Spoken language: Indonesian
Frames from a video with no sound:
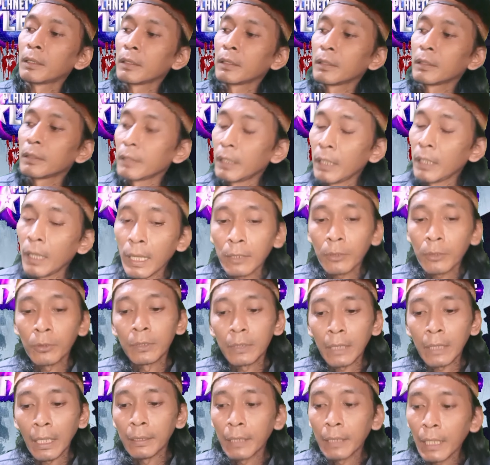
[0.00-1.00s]
Jadi langsung
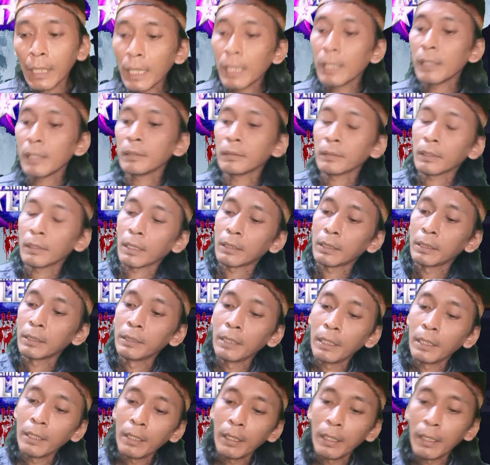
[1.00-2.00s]
saja karena
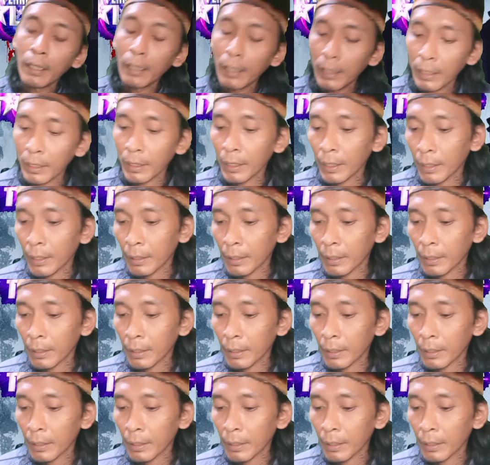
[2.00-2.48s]
ini eh,